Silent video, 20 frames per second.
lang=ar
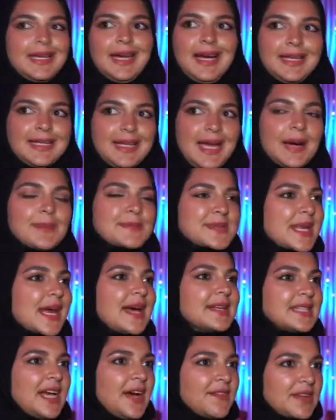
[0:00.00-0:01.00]
يعني أمس
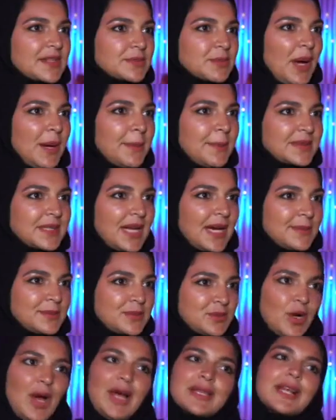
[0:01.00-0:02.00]
كانت حفلة محمد
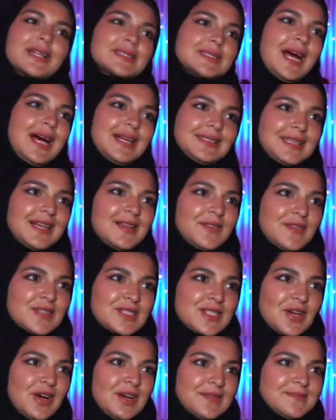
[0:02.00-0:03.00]
عبده وحضرتها على
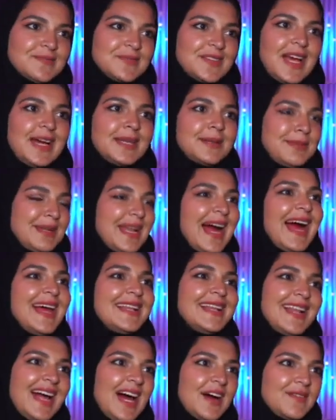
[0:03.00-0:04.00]
التلفزيون يعني من
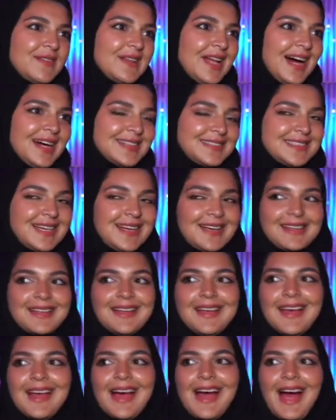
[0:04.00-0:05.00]
أحلى الحفلات يعني